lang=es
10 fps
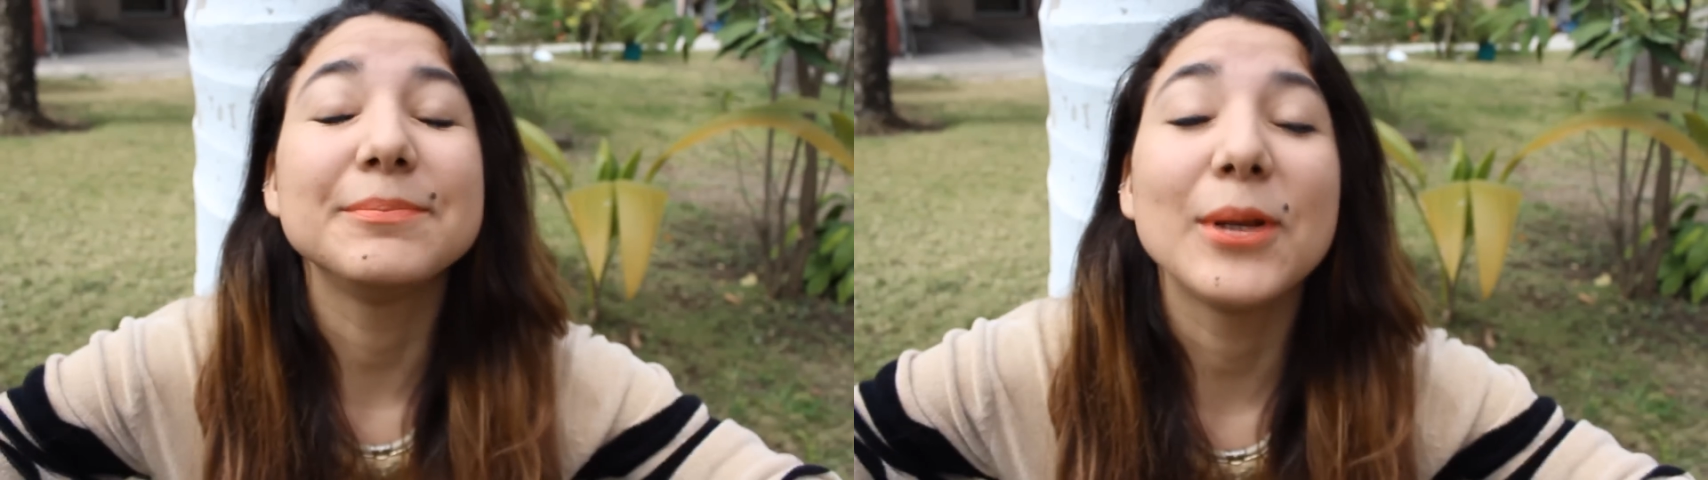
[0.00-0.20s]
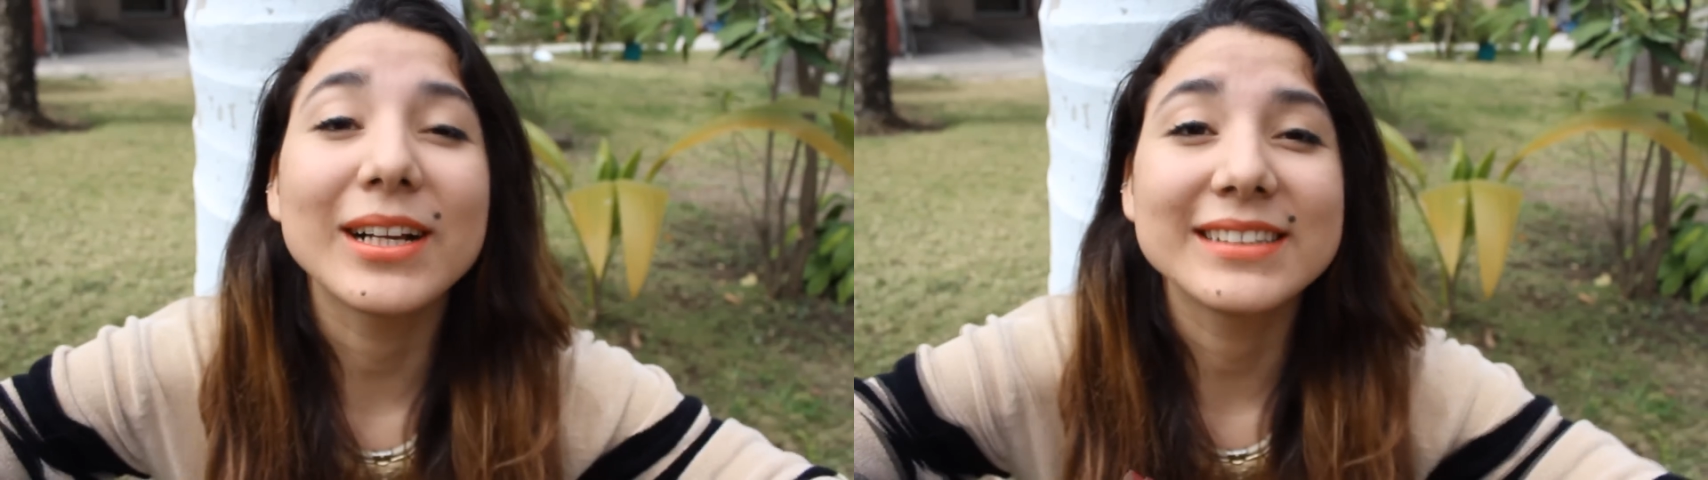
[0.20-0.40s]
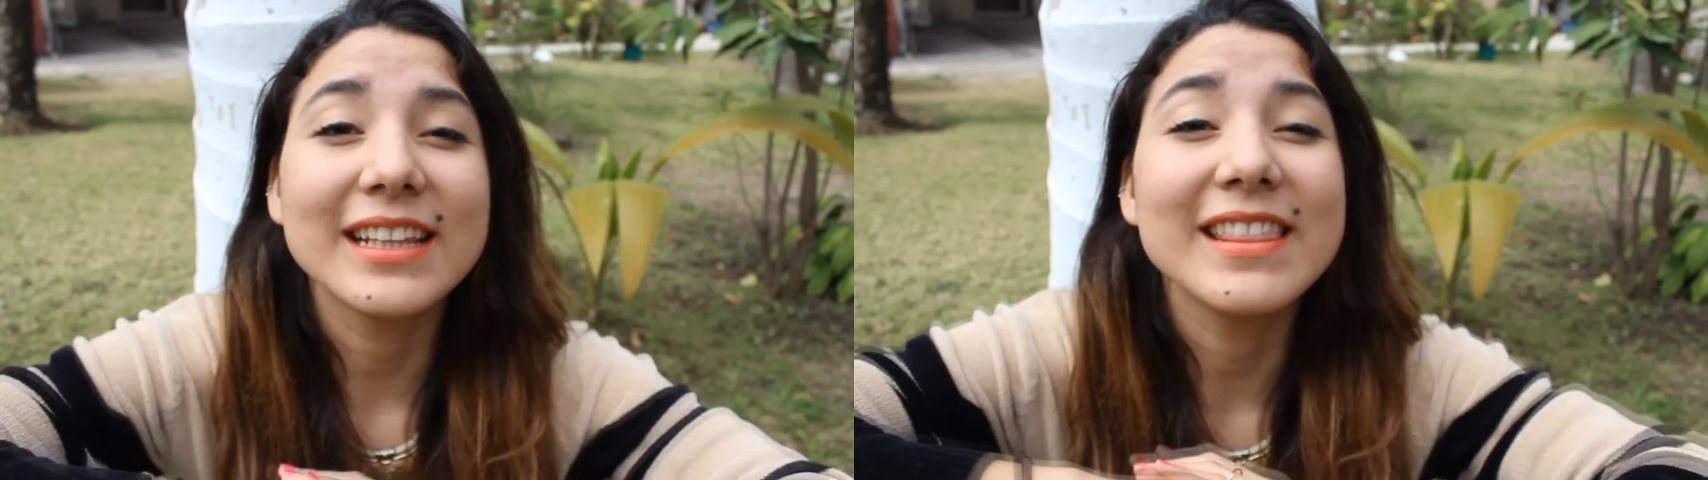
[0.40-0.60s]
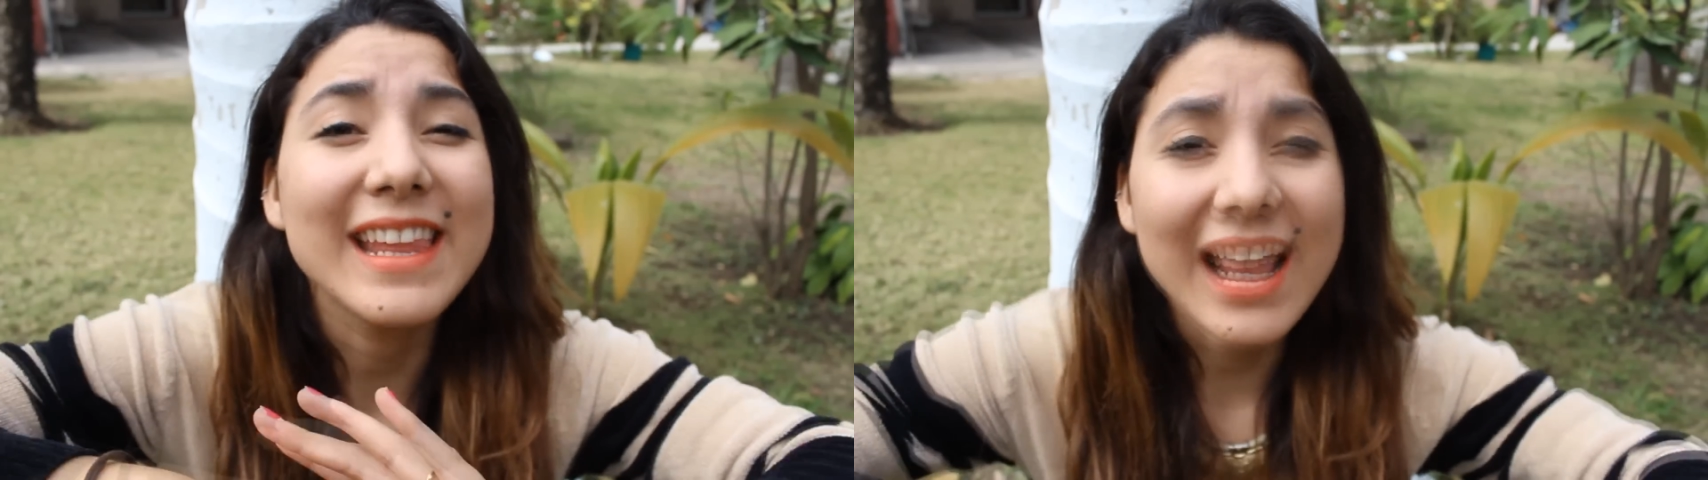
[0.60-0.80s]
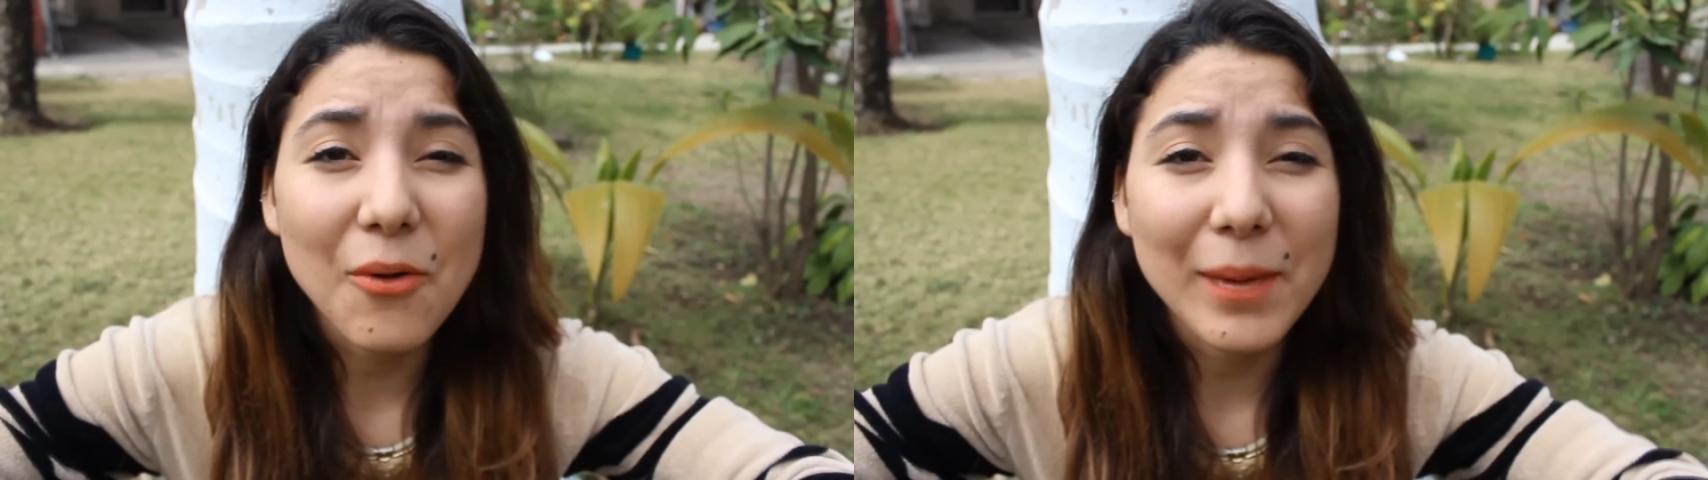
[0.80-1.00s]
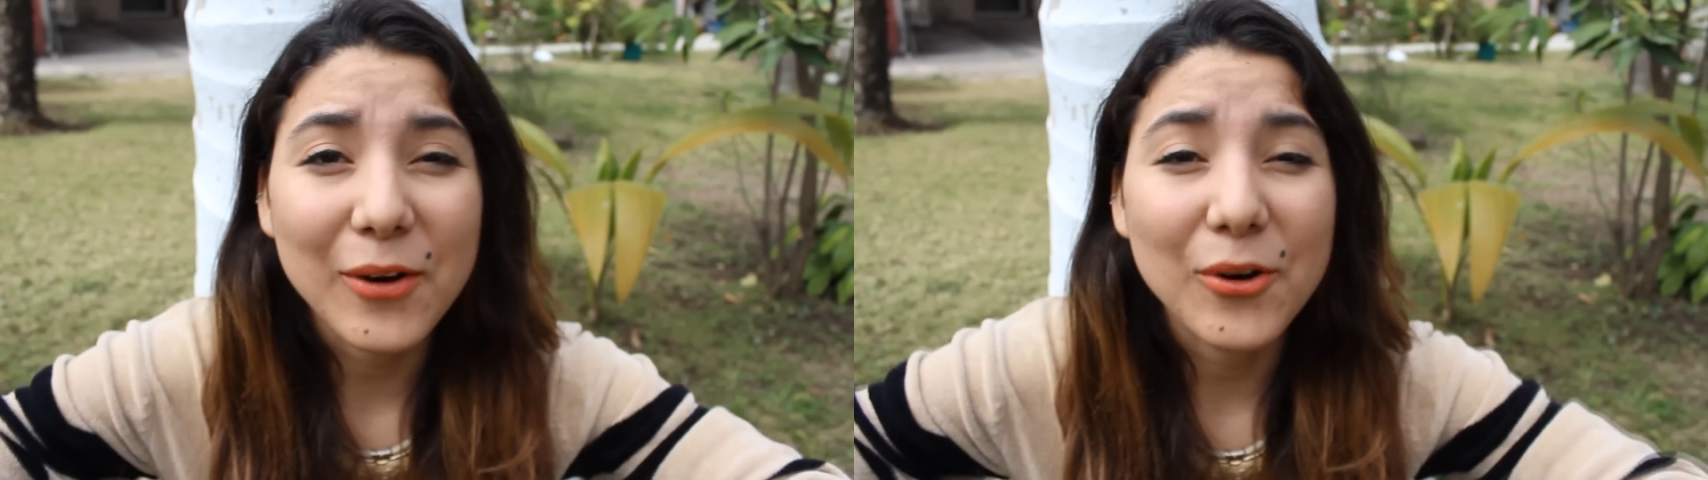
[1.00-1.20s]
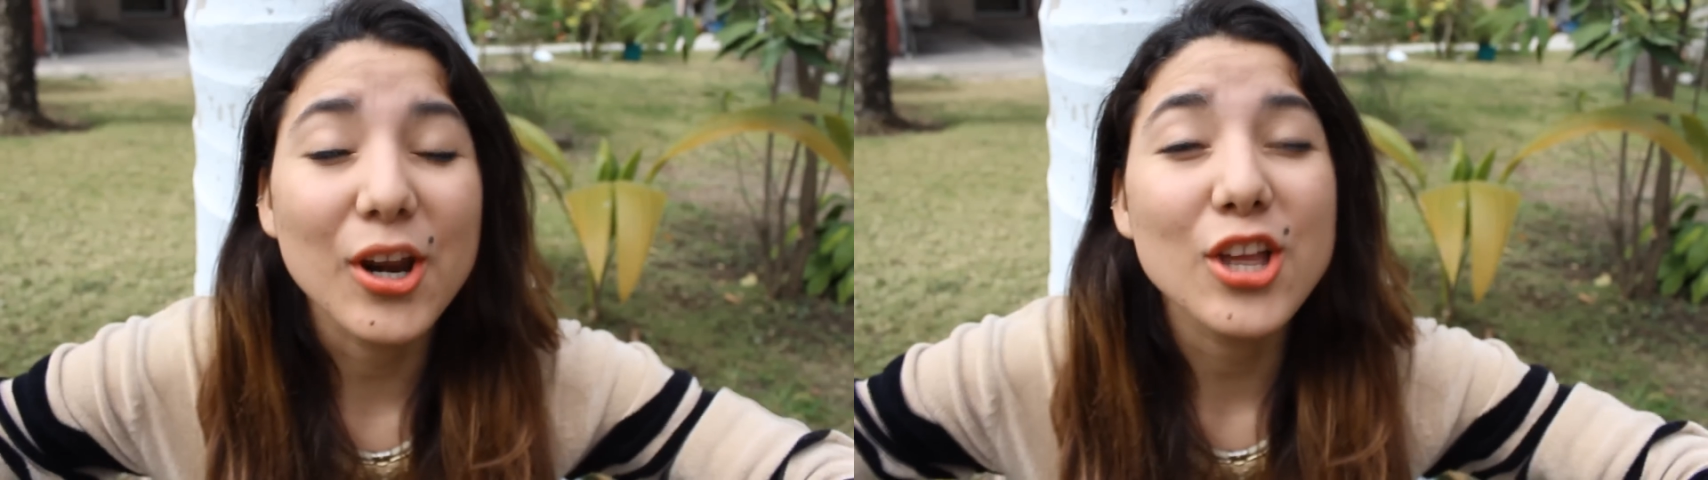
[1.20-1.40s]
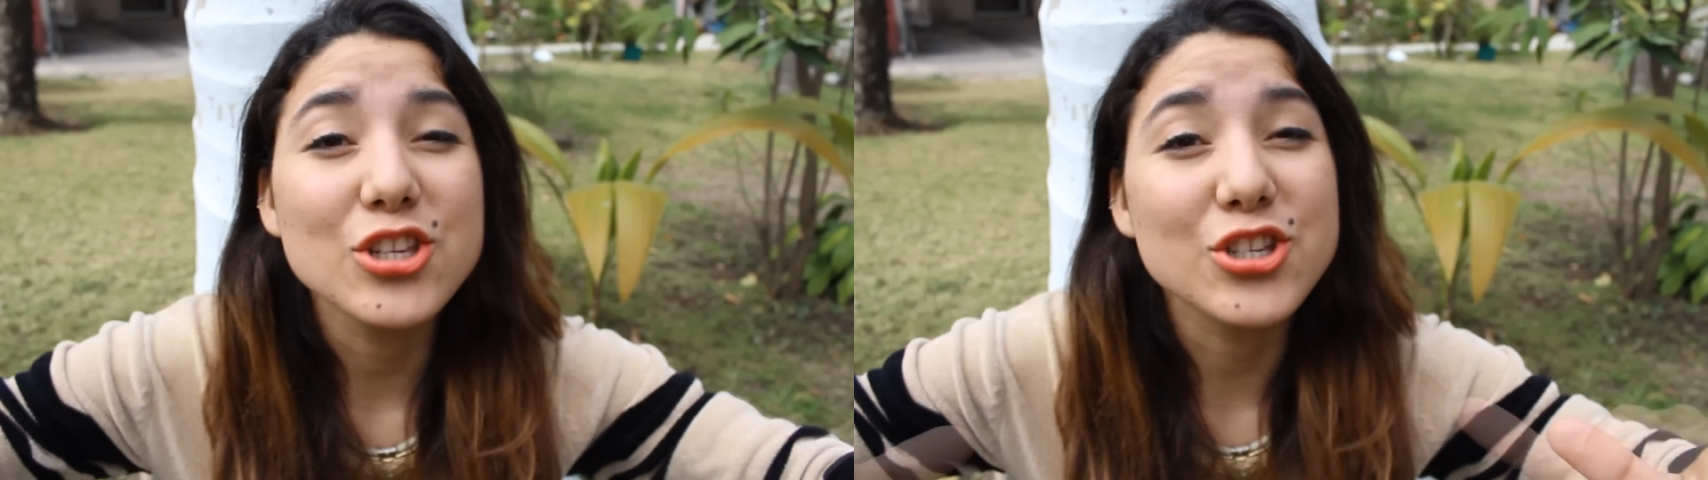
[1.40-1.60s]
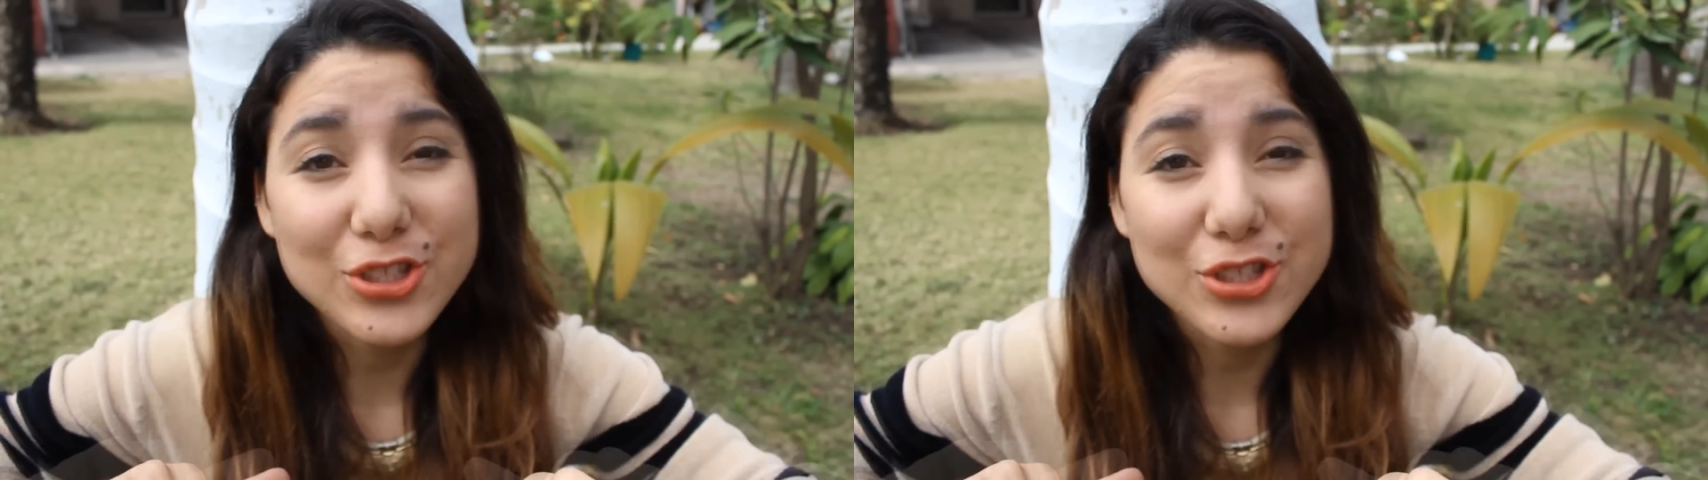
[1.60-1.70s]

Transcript: Espero que estén de lo mejor.